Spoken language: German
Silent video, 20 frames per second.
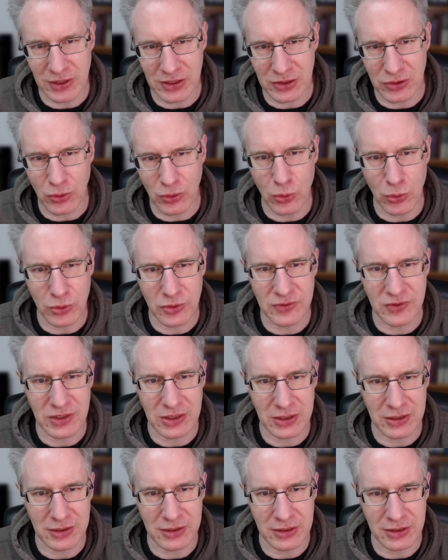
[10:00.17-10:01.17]
wirklich
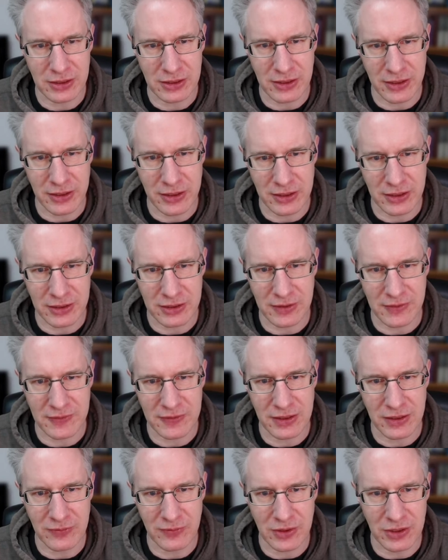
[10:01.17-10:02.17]
hochziehen kann. Klar, er kann
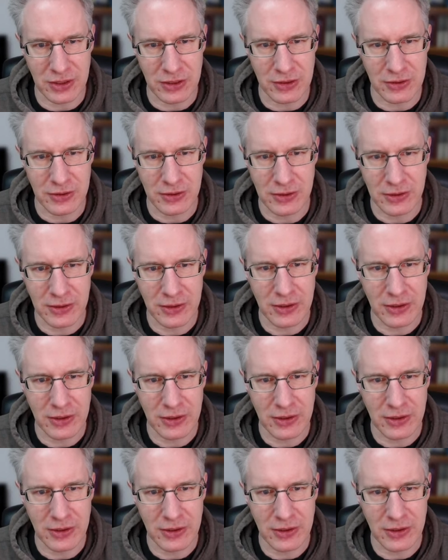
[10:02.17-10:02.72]
jetzt irgendwie hier